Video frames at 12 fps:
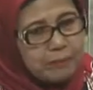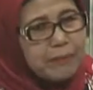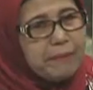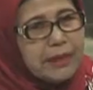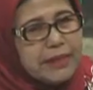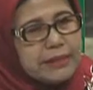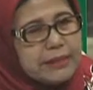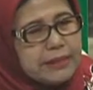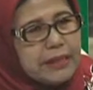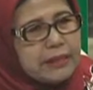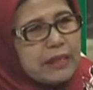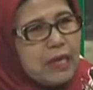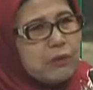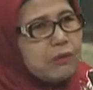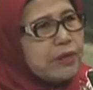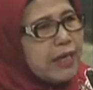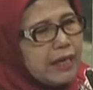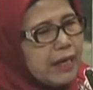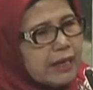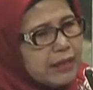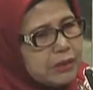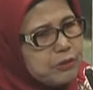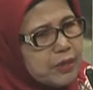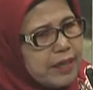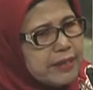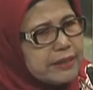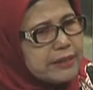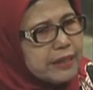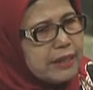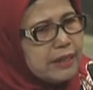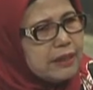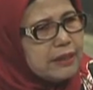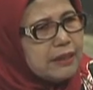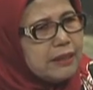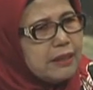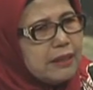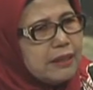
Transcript: memang istrinya takut, kadang-kadang juga istri e,